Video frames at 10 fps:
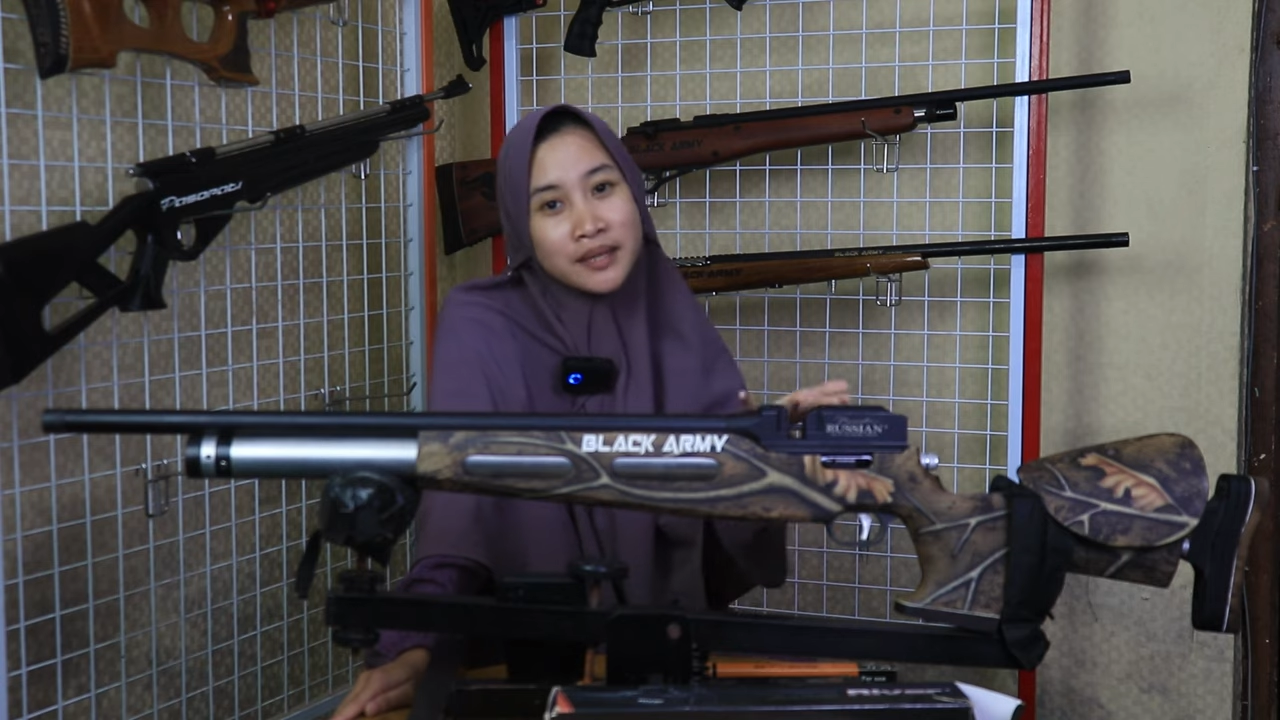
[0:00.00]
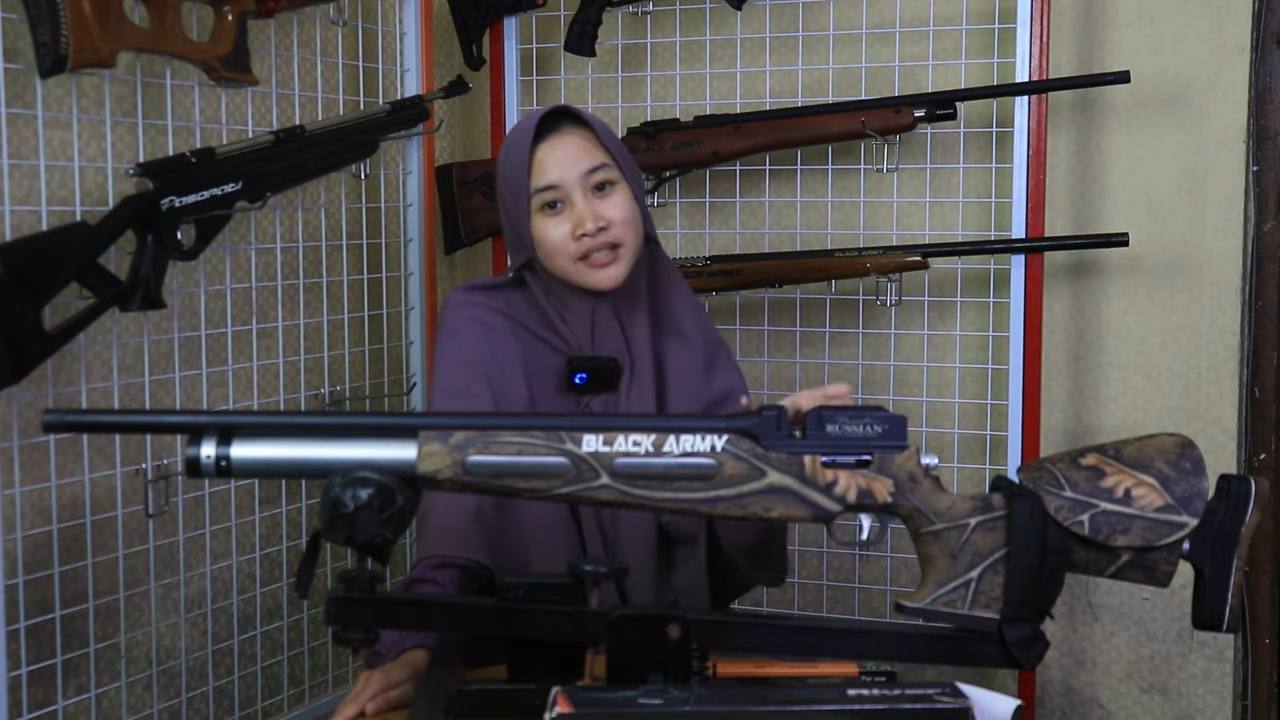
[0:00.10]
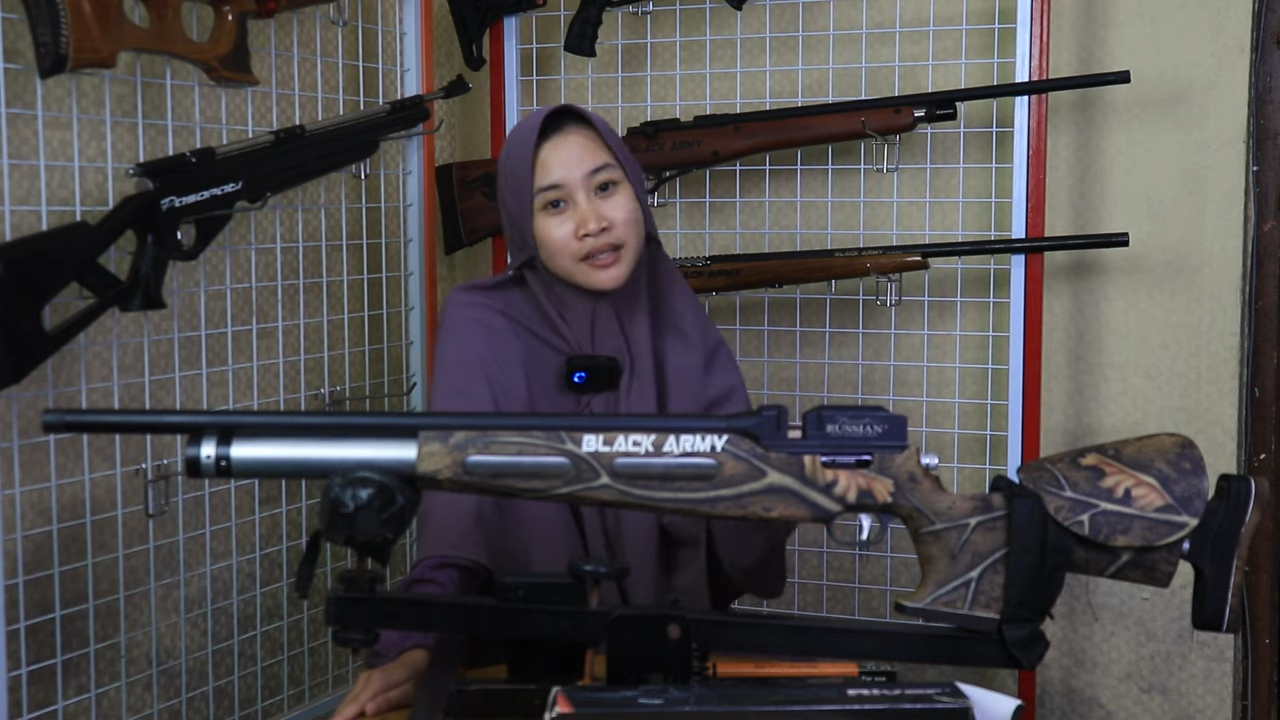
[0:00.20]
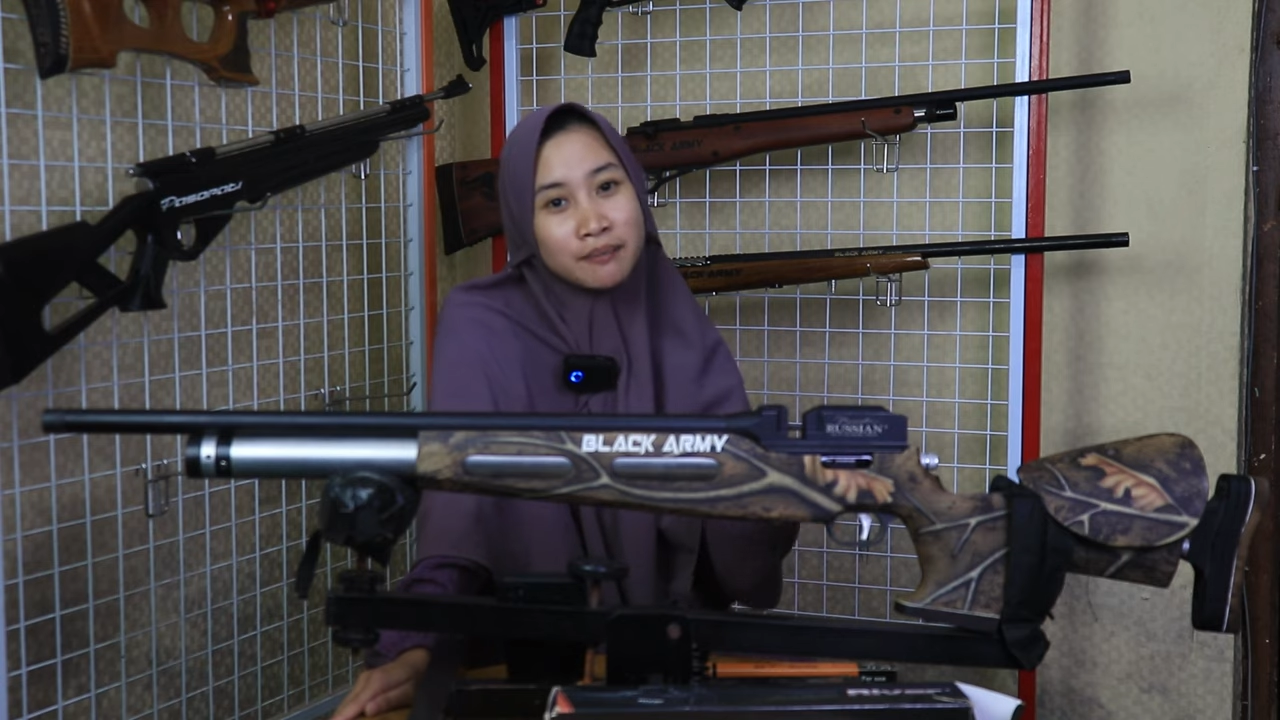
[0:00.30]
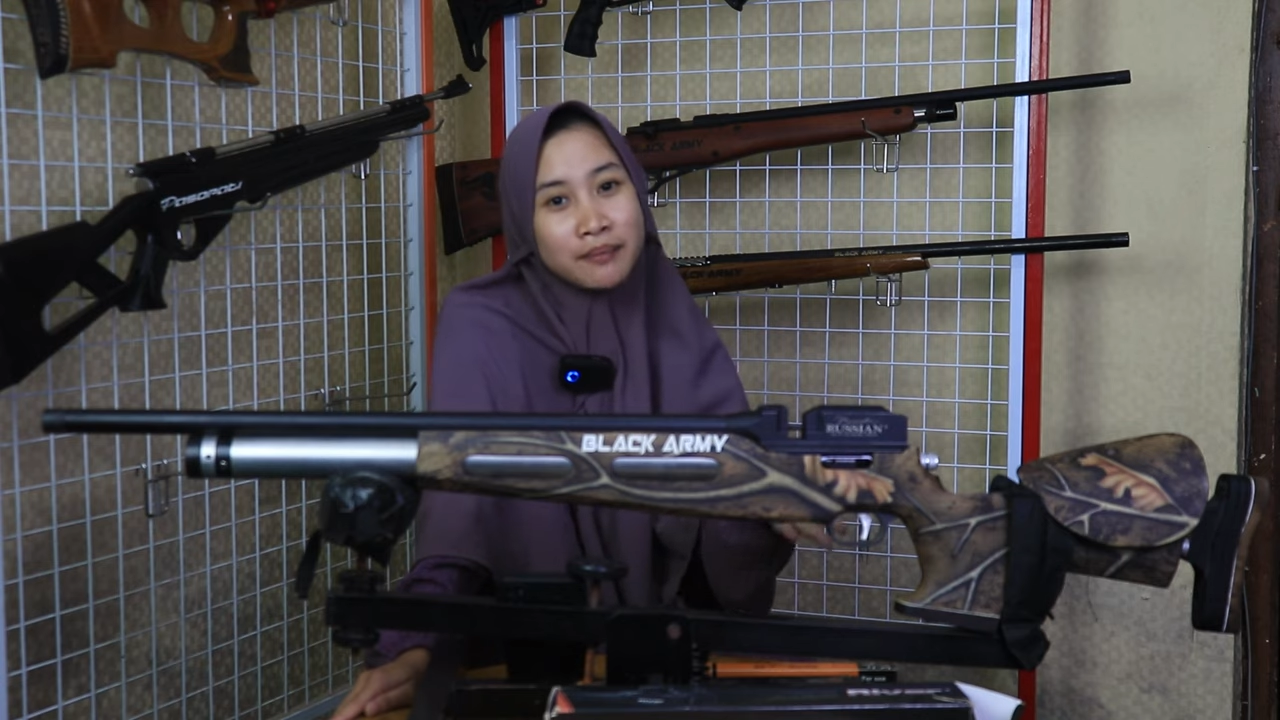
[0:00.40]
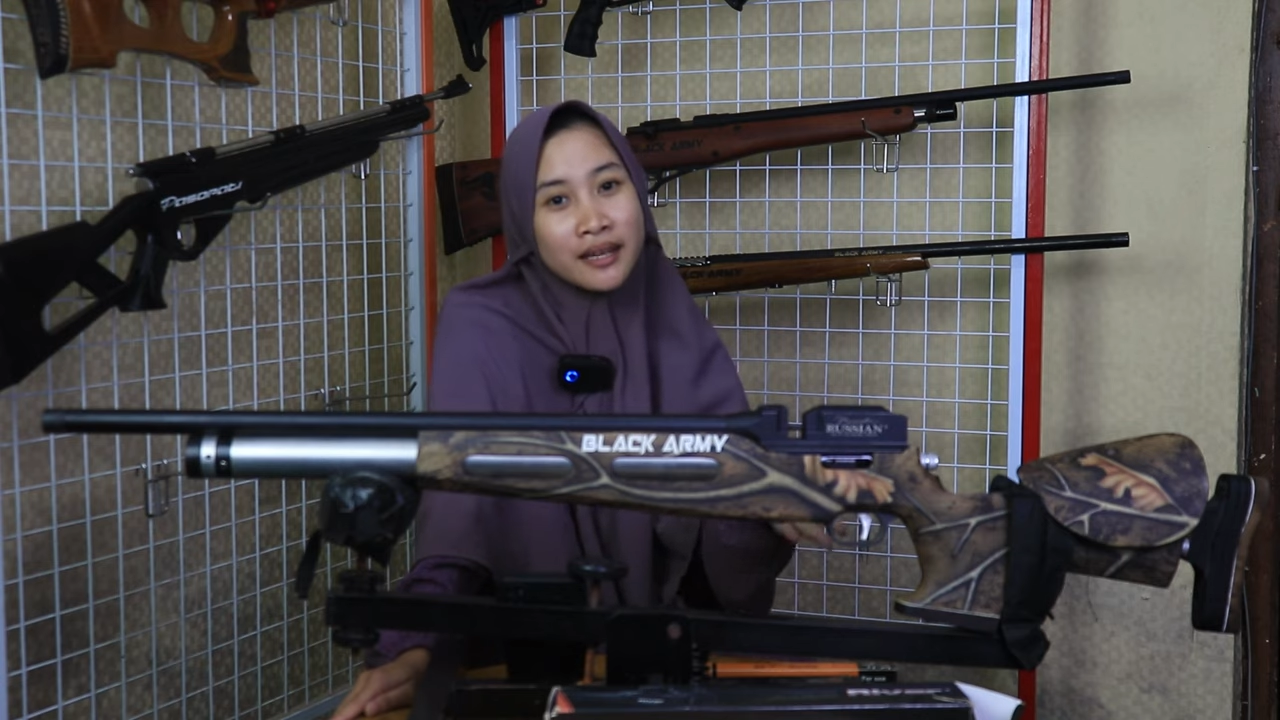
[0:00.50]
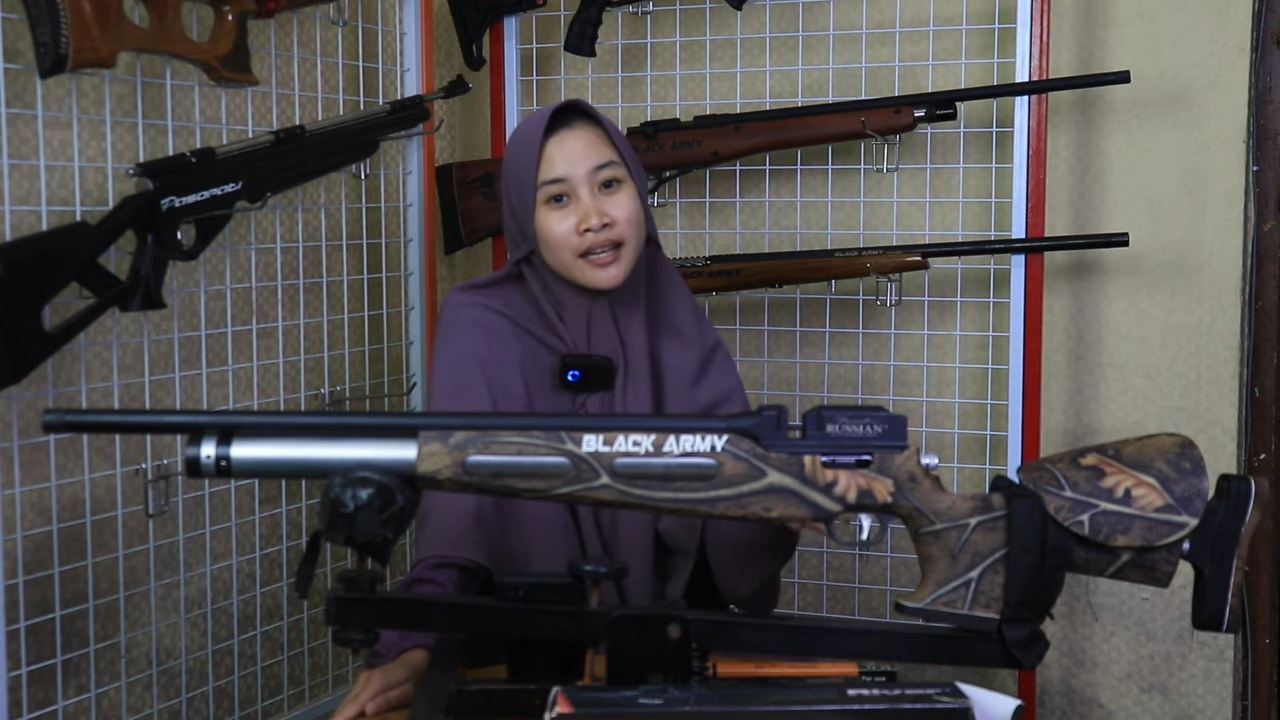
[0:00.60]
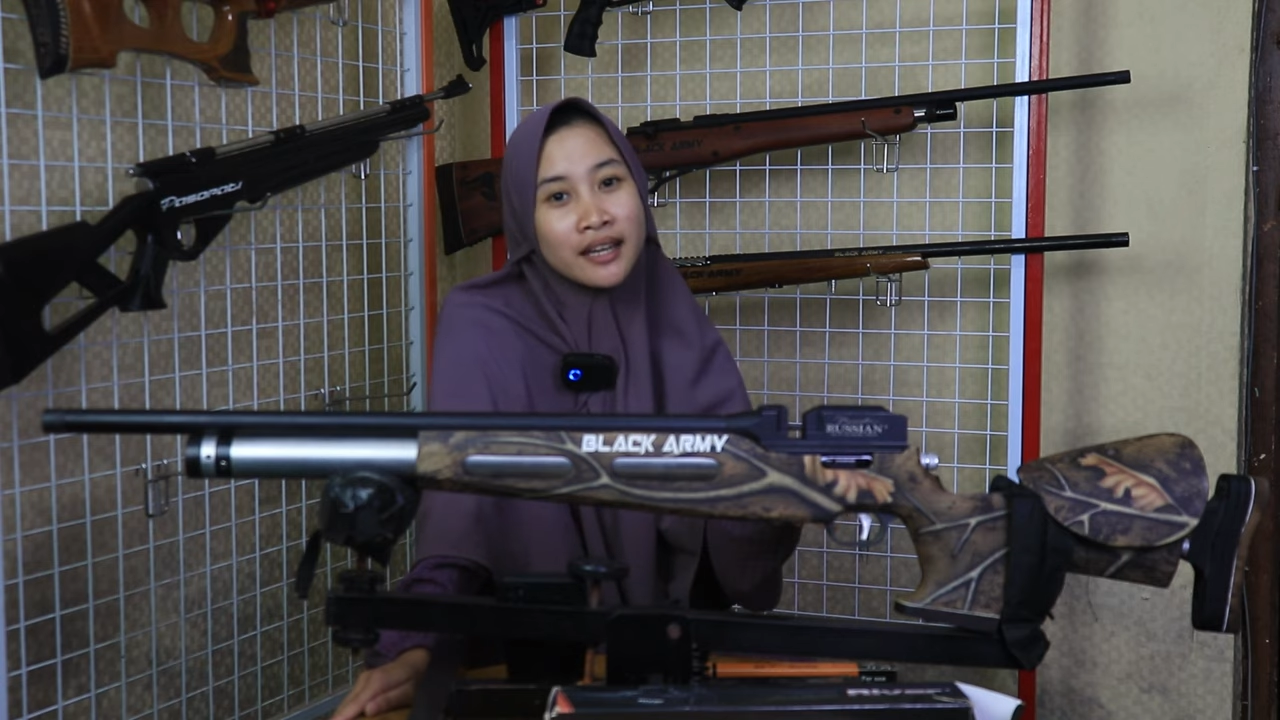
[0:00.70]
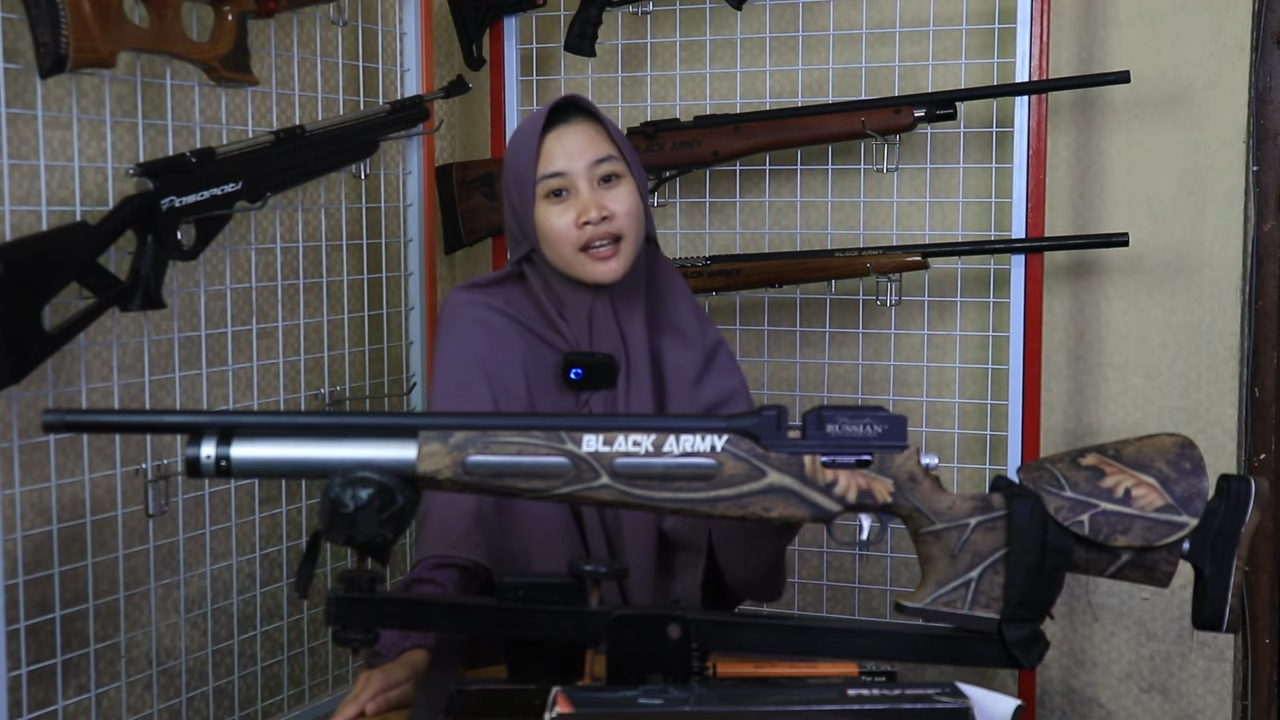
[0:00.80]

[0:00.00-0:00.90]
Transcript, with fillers: PCP